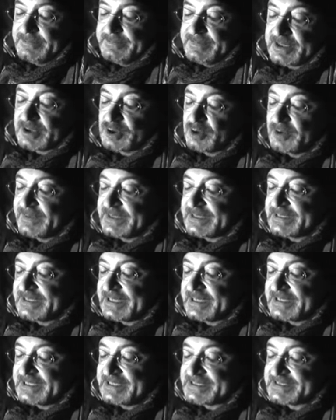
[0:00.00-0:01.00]
per
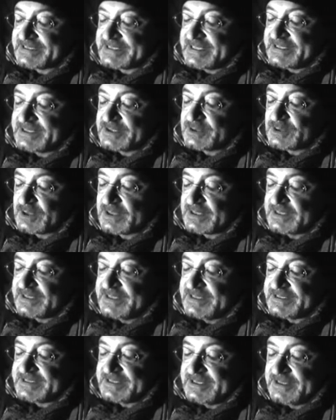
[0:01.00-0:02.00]
domandare il senso del
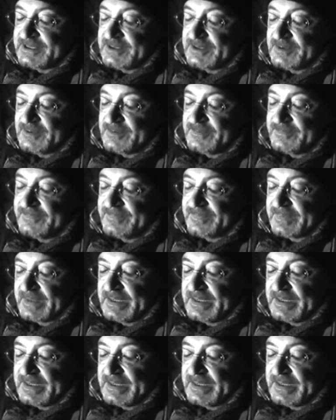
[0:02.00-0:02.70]
disegno.